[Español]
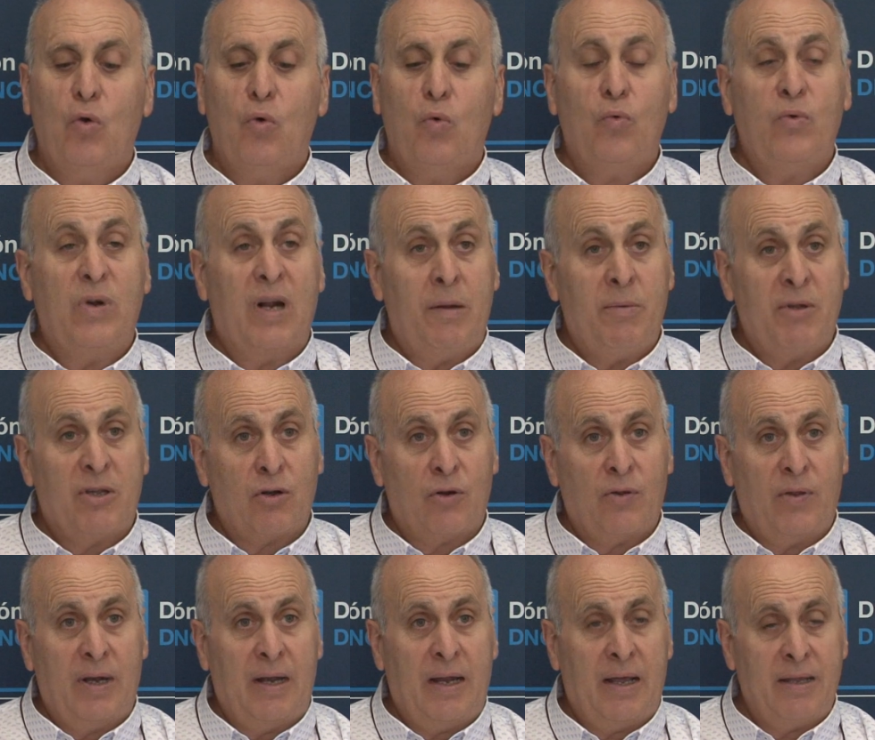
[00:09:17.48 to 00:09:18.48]
un
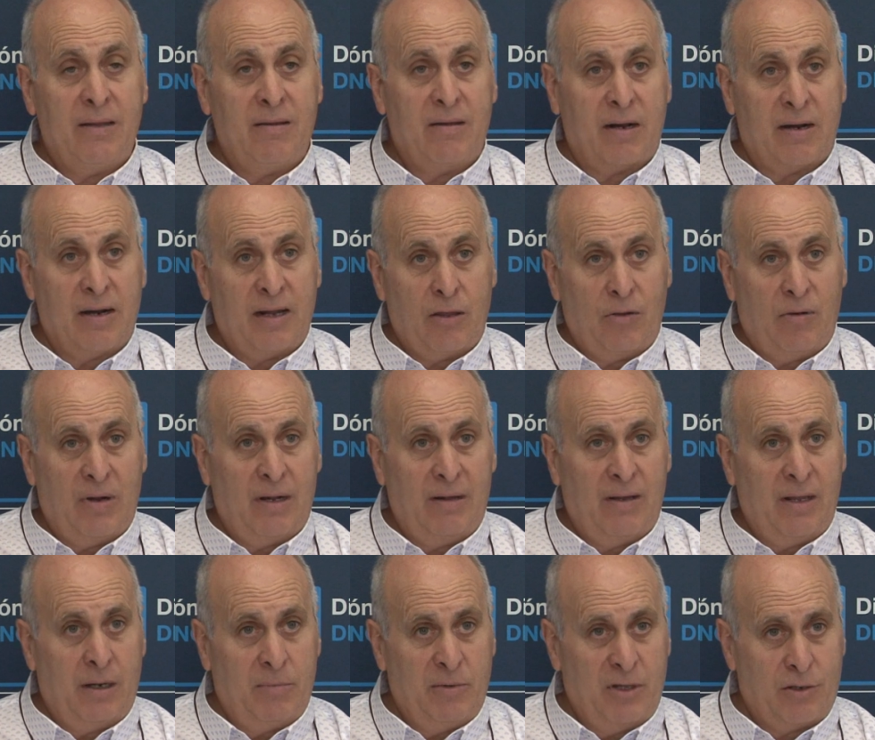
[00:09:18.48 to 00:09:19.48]
árbitro de la Internacional
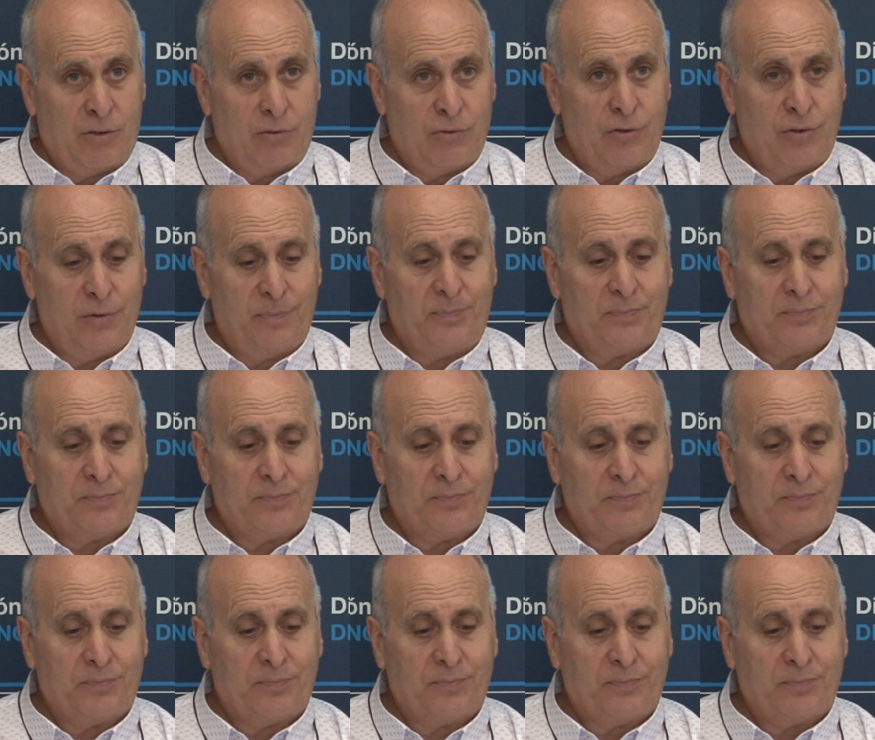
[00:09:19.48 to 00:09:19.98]
de Árbitros.